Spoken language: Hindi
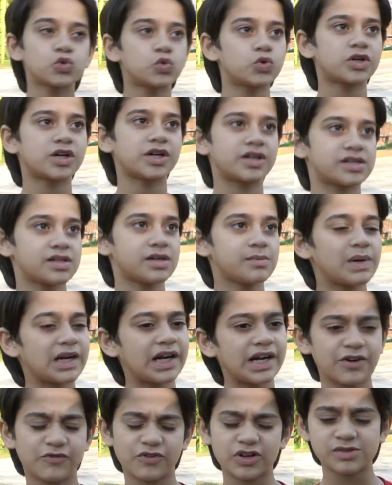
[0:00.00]
शूट करते हैं
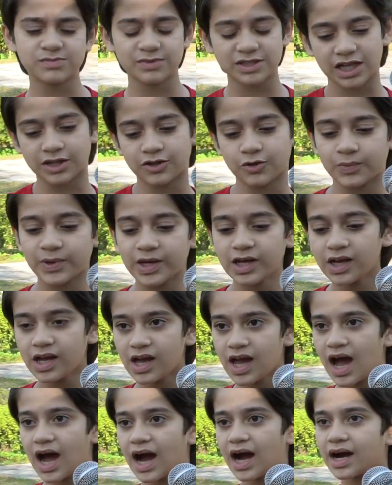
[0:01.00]
पहले डिफरेंस बताता हूँ मैं
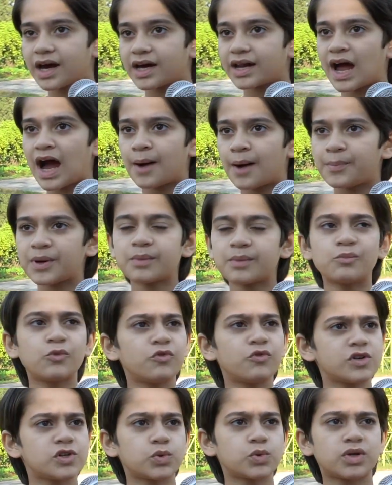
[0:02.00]
अगर आप एक
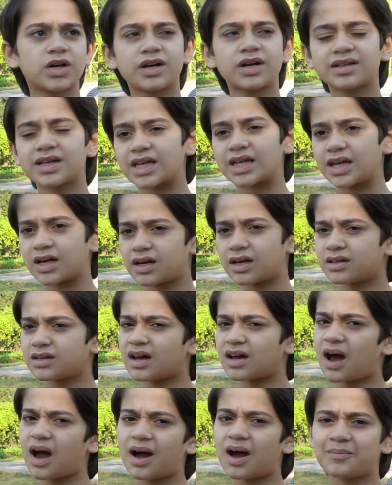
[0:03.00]
मूवी शूट करते हैं
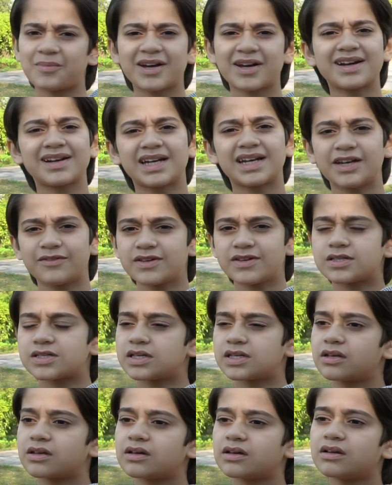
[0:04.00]
या आप एक टीवी
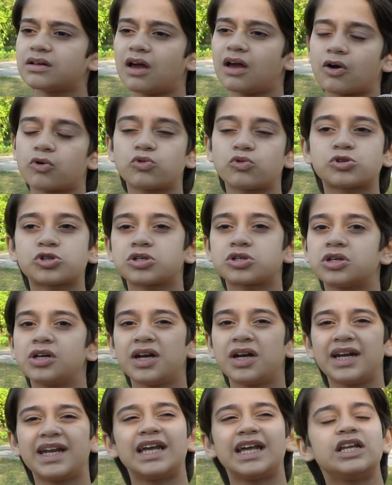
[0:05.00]
सीरियल या कुछ
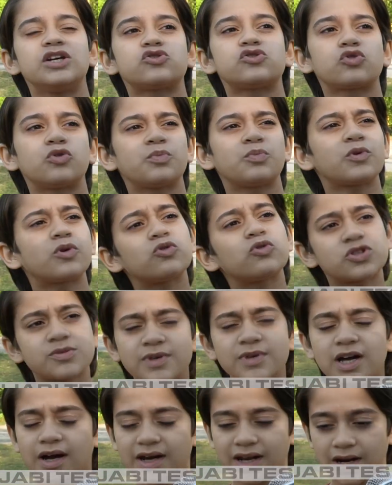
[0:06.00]
डेली सोप कुछ
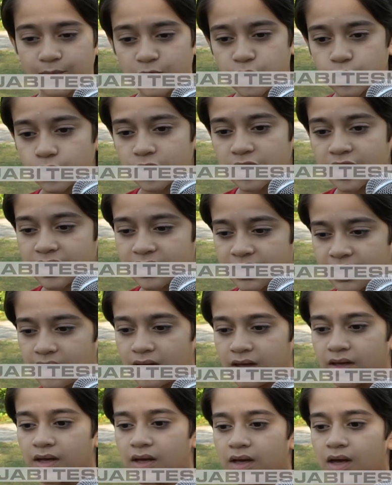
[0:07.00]
भी अगर आप शूट करते हैं
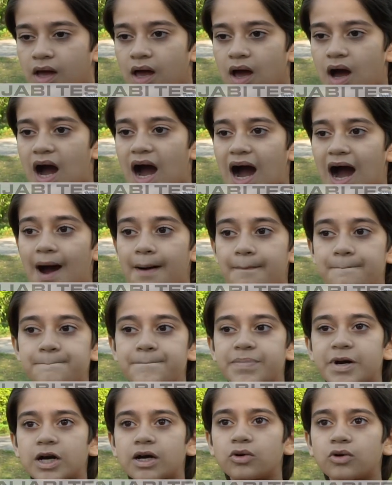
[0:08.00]

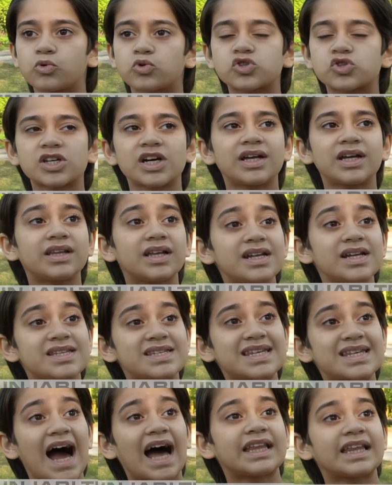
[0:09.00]
आप उसके अंदर
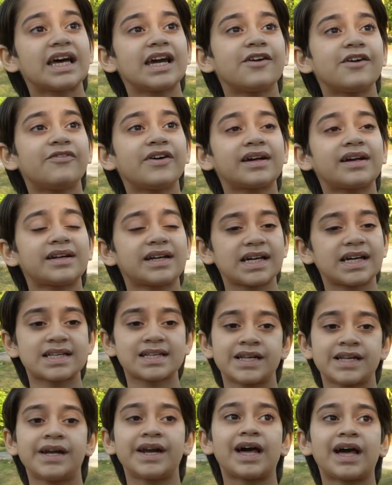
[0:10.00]
ज़्यादा इफेक्ट
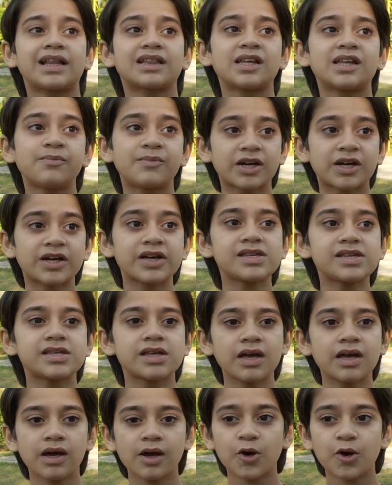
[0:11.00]
इसलिए डालते हैं
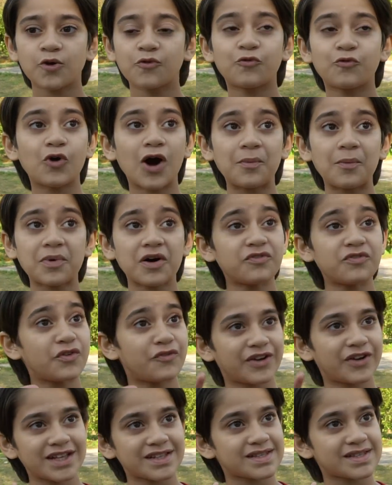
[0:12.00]
बिकॉज वो आपका
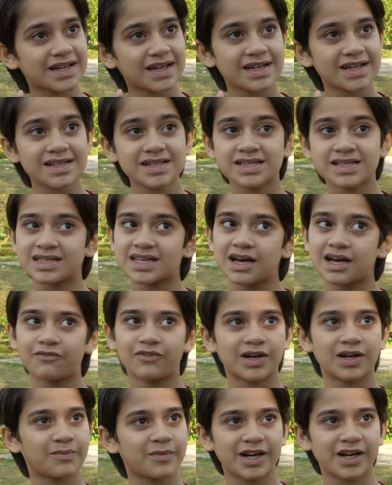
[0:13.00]
15 सेकेंड्स या
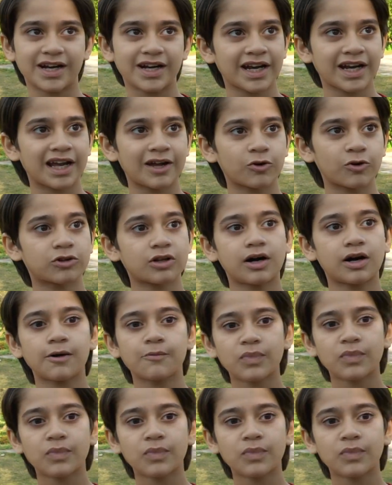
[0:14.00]
वन मिनट नहीं होता